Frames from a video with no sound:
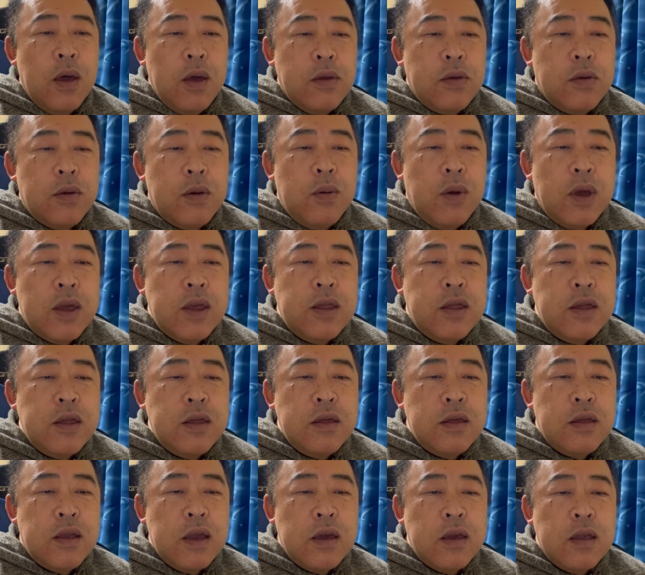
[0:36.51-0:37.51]
それは一
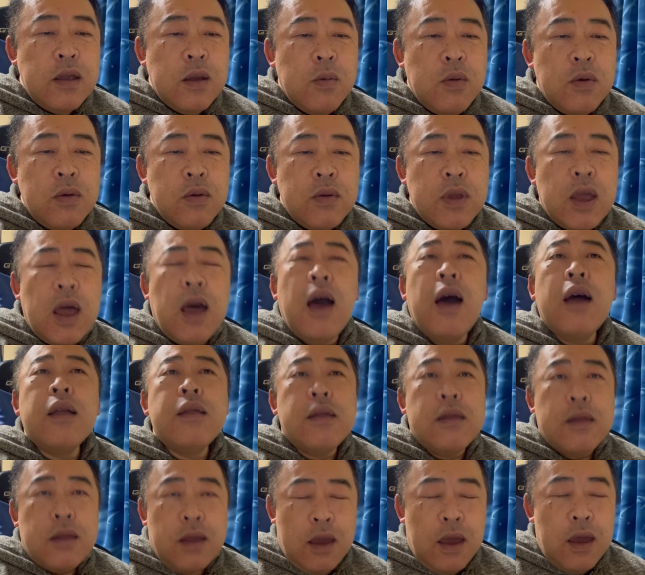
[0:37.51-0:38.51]
時的なもので
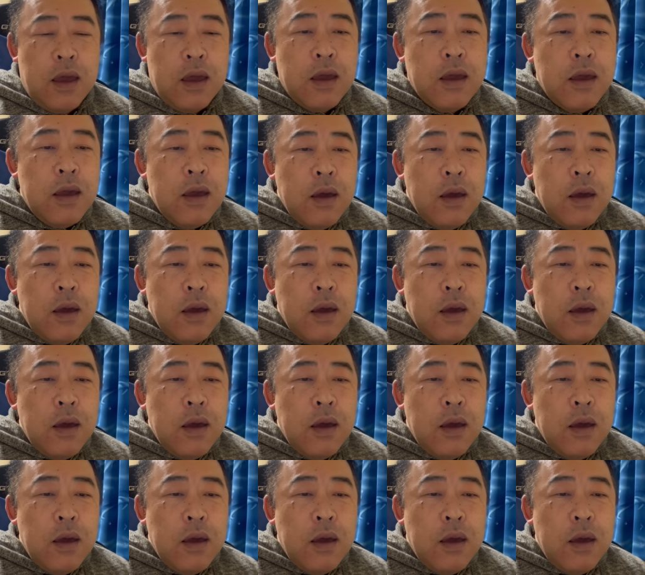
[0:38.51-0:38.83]
あって、